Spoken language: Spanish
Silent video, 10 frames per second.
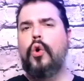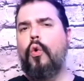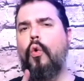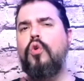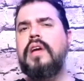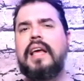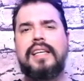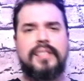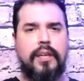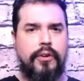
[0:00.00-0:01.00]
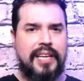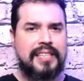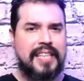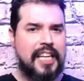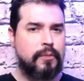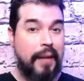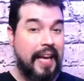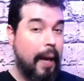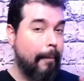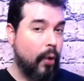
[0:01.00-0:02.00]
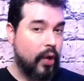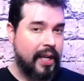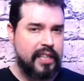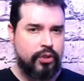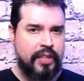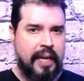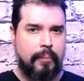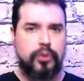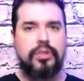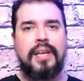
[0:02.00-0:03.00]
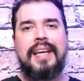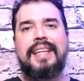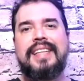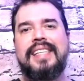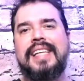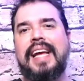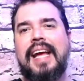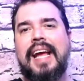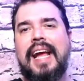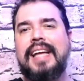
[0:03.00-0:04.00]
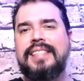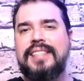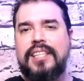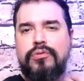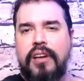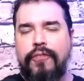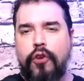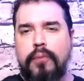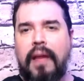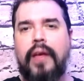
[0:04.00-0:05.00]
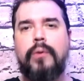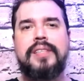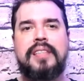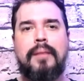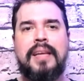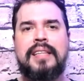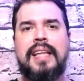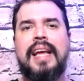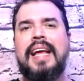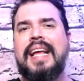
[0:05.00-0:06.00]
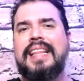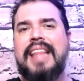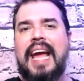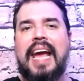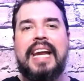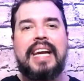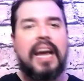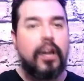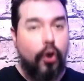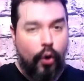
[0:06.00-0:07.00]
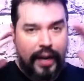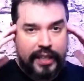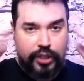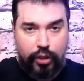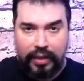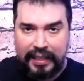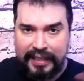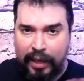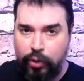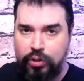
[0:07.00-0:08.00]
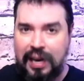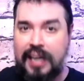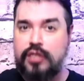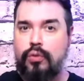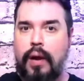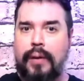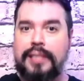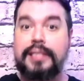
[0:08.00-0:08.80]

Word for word: Una de las teorías que explica por qué soñamos dice que esta es una forma de nuestra mente de generar conexiones neuronales nuevas